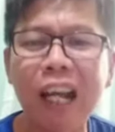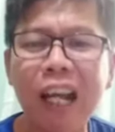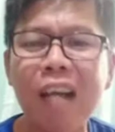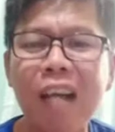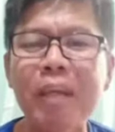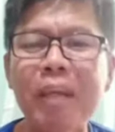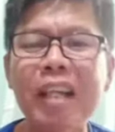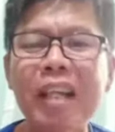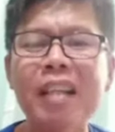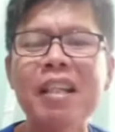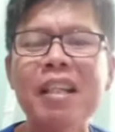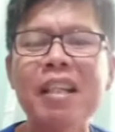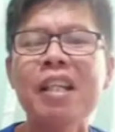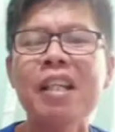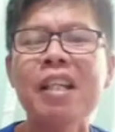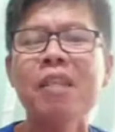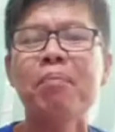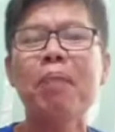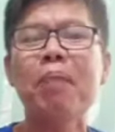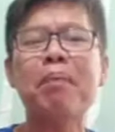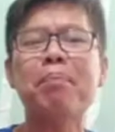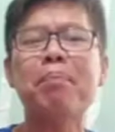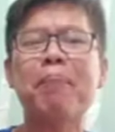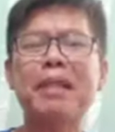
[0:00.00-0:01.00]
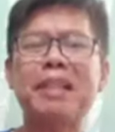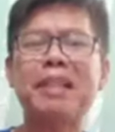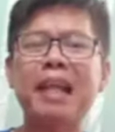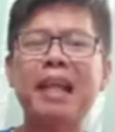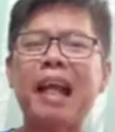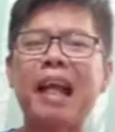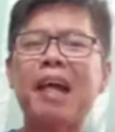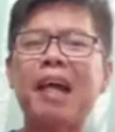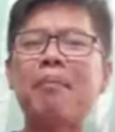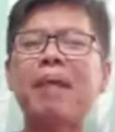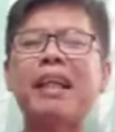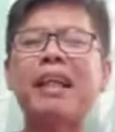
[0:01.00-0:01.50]
Amen.
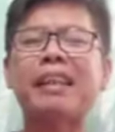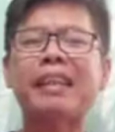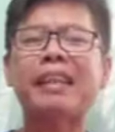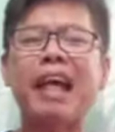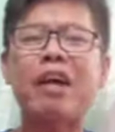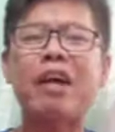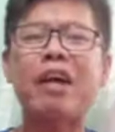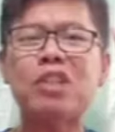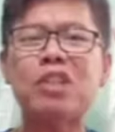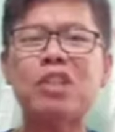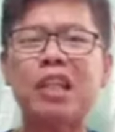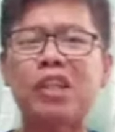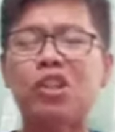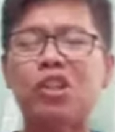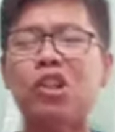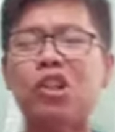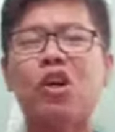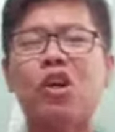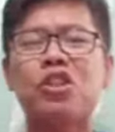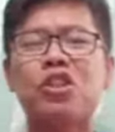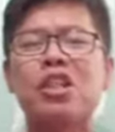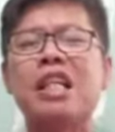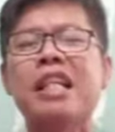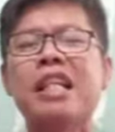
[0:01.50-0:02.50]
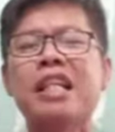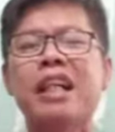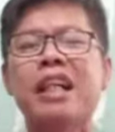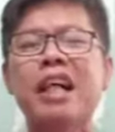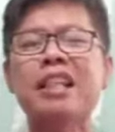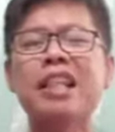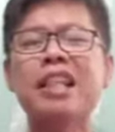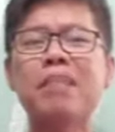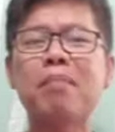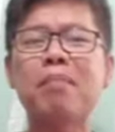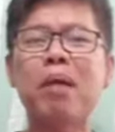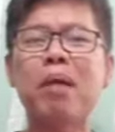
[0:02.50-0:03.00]
Magpasalamat tayo sa Diyos
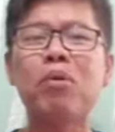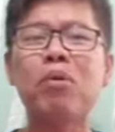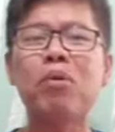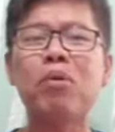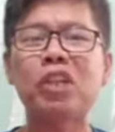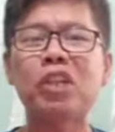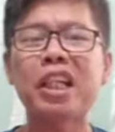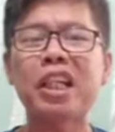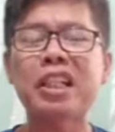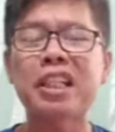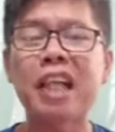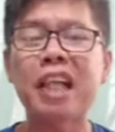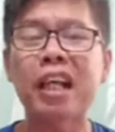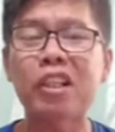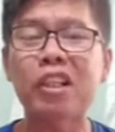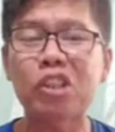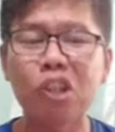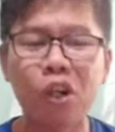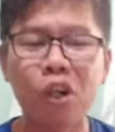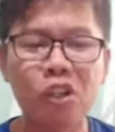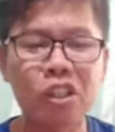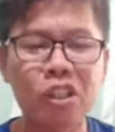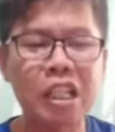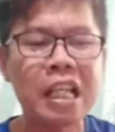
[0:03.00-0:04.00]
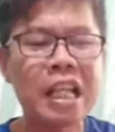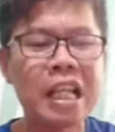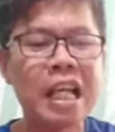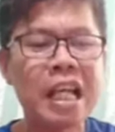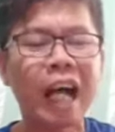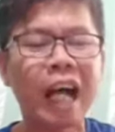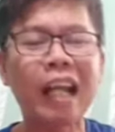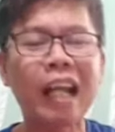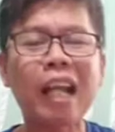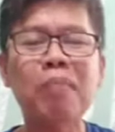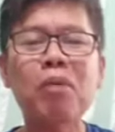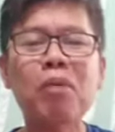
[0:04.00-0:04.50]
kasi mabuti siyang Diyos.
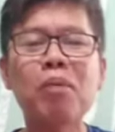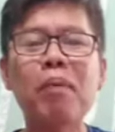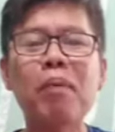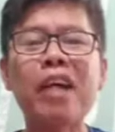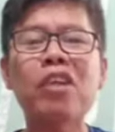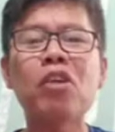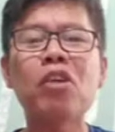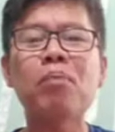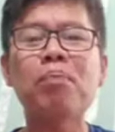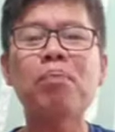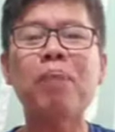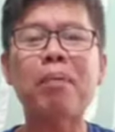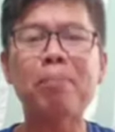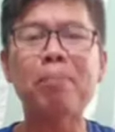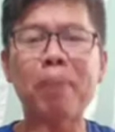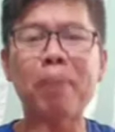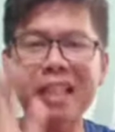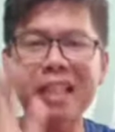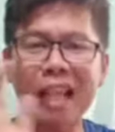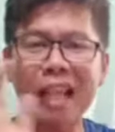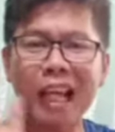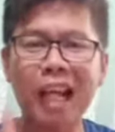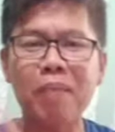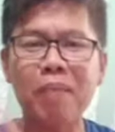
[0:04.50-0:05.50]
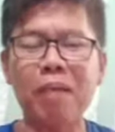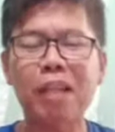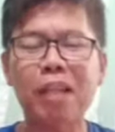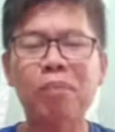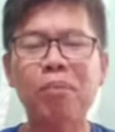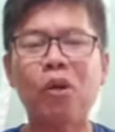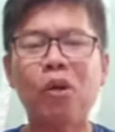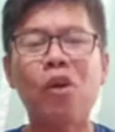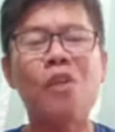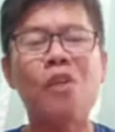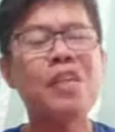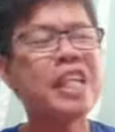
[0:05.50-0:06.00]
Alam mo ba yung
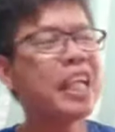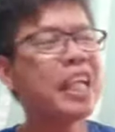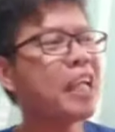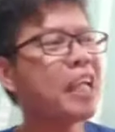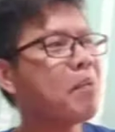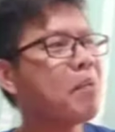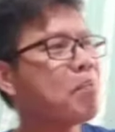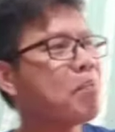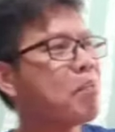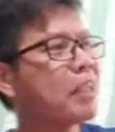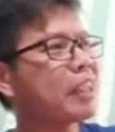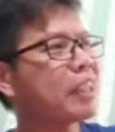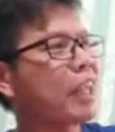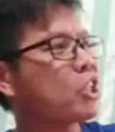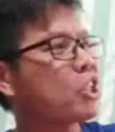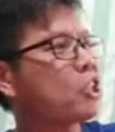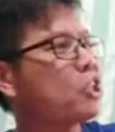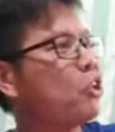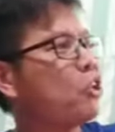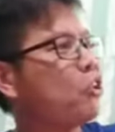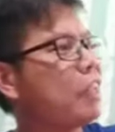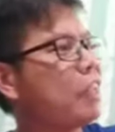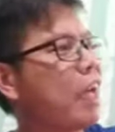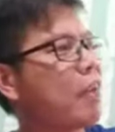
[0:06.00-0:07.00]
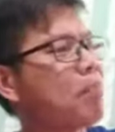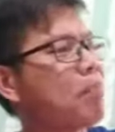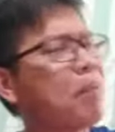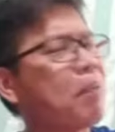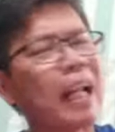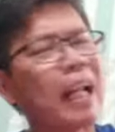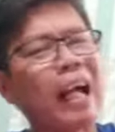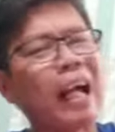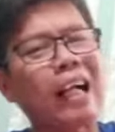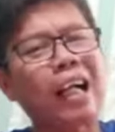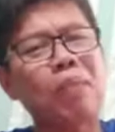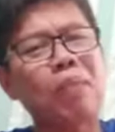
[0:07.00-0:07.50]
pagpasalamat mo, imbitasyon yan
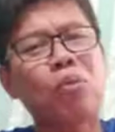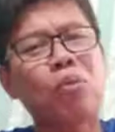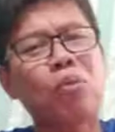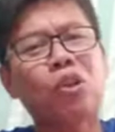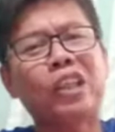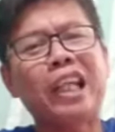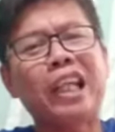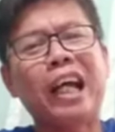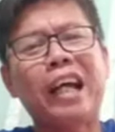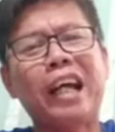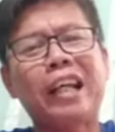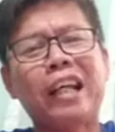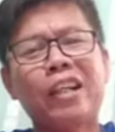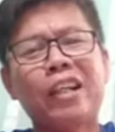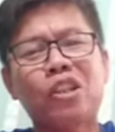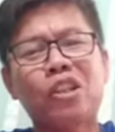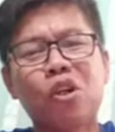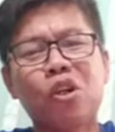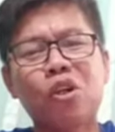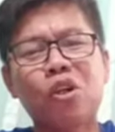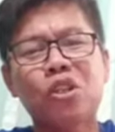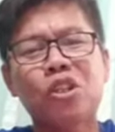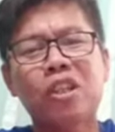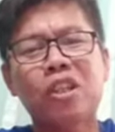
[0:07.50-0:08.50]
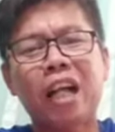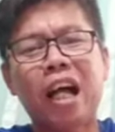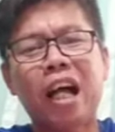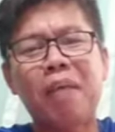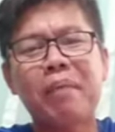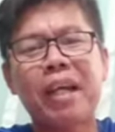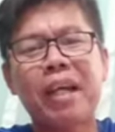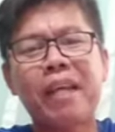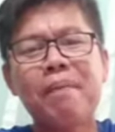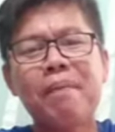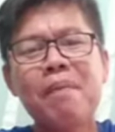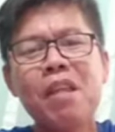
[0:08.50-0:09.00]
para ang kabutihan ng Diyos,
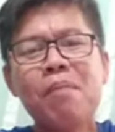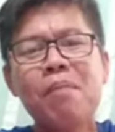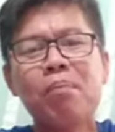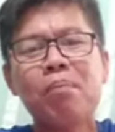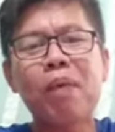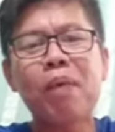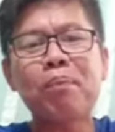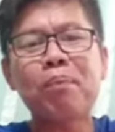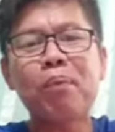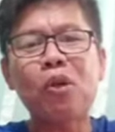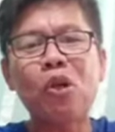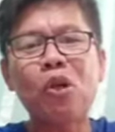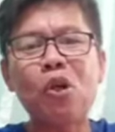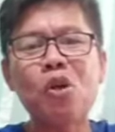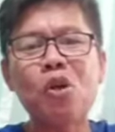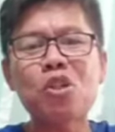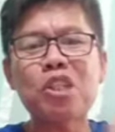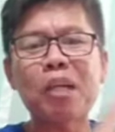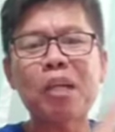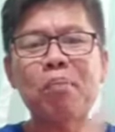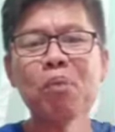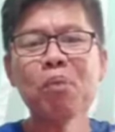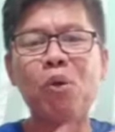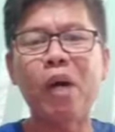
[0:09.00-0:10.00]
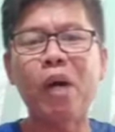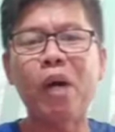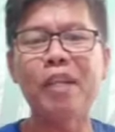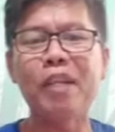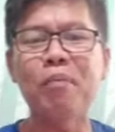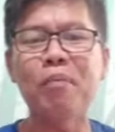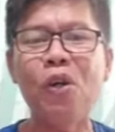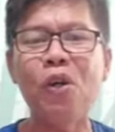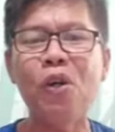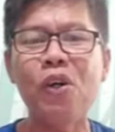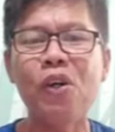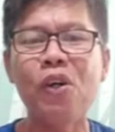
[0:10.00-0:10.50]
amen, magpuno sa buhay
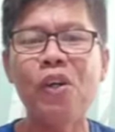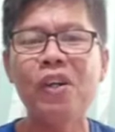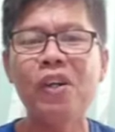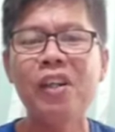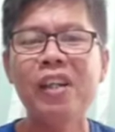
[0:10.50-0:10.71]
mo.